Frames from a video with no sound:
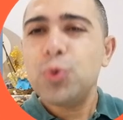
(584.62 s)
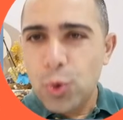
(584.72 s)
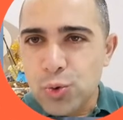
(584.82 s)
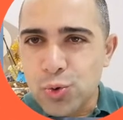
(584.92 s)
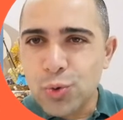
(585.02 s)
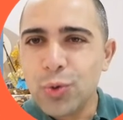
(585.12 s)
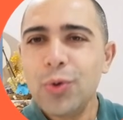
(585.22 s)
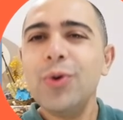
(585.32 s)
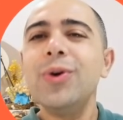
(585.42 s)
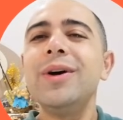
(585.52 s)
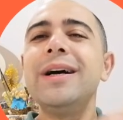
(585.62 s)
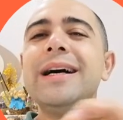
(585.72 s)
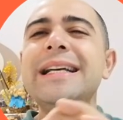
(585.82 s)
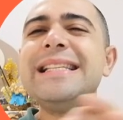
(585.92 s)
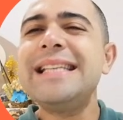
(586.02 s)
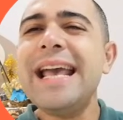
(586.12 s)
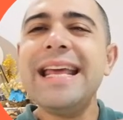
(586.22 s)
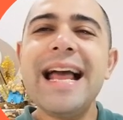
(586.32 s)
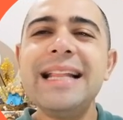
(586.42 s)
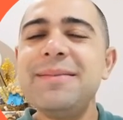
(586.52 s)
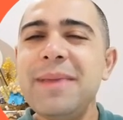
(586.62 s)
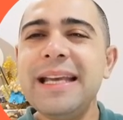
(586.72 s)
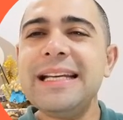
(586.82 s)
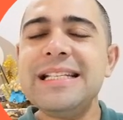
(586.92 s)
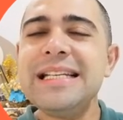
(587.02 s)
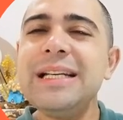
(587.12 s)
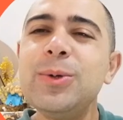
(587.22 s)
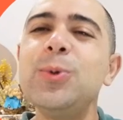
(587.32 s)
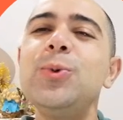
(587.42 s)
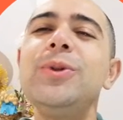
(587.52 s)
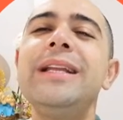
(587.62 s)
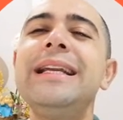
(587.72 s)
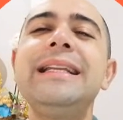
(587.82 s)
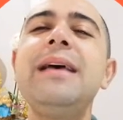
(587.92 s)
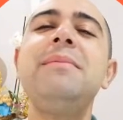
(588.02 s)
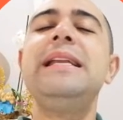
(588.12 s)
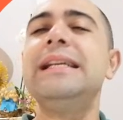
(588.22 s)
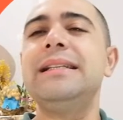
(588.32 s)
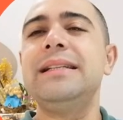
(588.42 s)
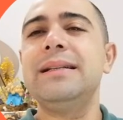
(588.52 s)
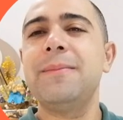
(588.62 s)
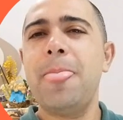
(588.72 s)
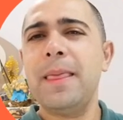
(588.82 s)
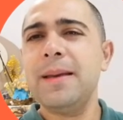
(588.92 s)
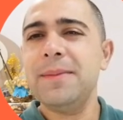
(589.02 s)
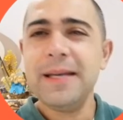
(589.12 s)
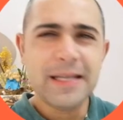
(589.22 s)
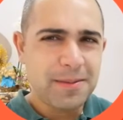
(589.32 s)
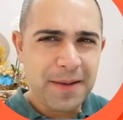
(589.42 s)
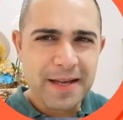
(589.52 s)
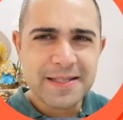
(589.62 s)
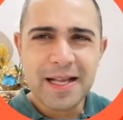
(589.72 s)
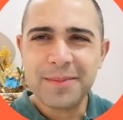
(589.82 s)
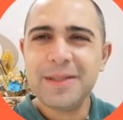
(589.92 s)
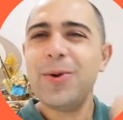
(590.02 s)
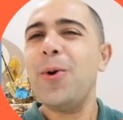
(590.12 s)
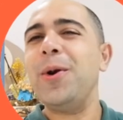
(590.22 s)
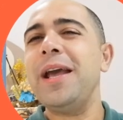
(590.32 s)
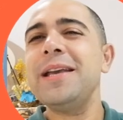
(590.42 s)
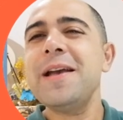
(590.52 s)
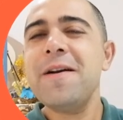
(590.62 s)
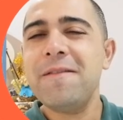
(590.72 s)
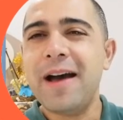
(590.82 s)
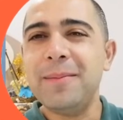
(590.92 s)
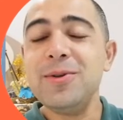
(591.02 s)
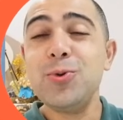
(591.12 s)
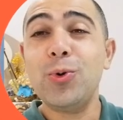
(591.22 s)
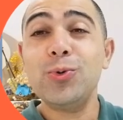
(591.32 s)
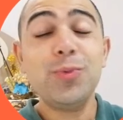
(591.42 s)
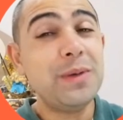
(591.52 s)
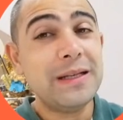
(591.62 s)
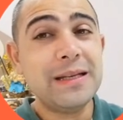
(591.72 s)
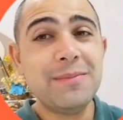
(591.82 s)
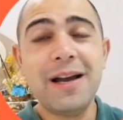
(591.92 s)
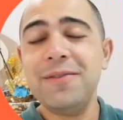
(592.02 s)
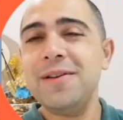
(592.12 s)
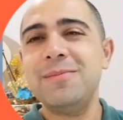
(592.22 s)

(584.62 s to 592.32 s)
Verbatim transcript: tozu seyreltmek için kullanılabilir gibi kimyasal bir örnek vermiş olduk bir kimya